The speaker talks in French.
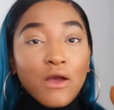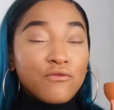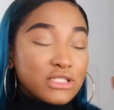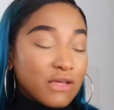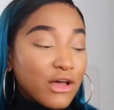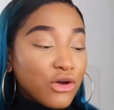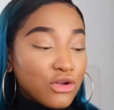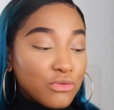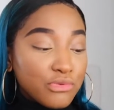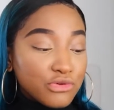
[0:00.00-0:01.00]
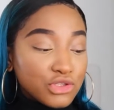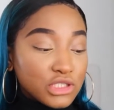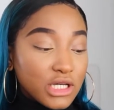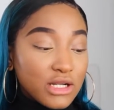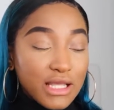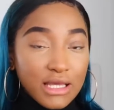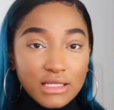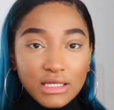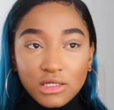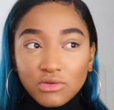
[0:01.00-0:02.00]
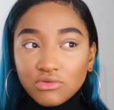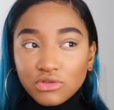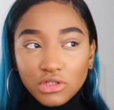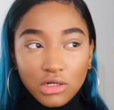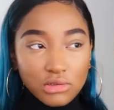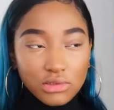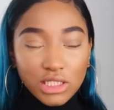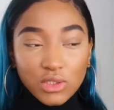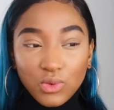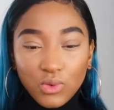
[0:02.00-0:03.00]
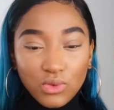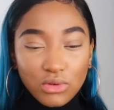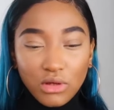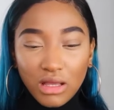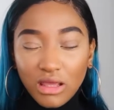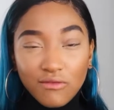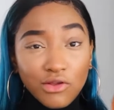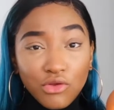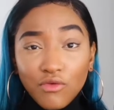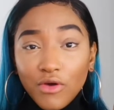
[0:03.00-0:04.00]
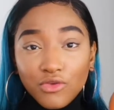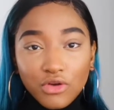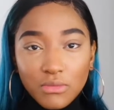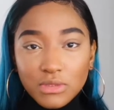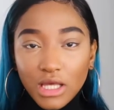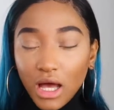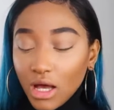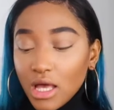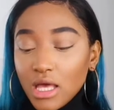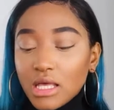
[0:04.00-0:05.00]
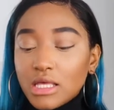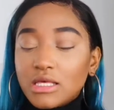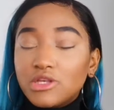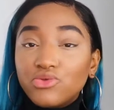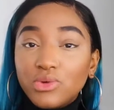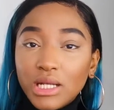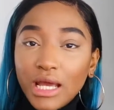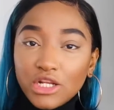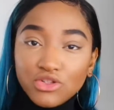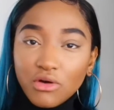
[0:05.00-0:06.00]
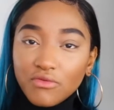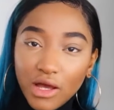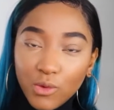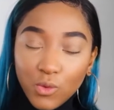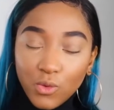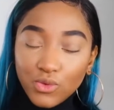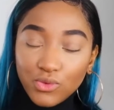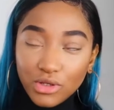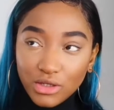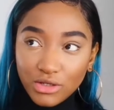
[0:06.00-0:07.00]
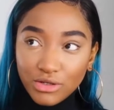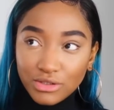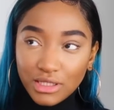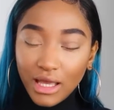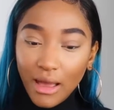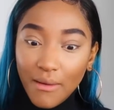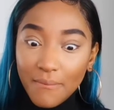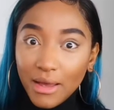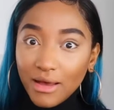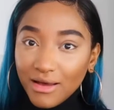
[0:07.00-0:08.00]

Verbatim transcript: Faut savoir que le pont de chez La Technique il coûte genre 7,89€, un truc comme ça. Et celui-là il est genre 20€ donc euh, c'est quand même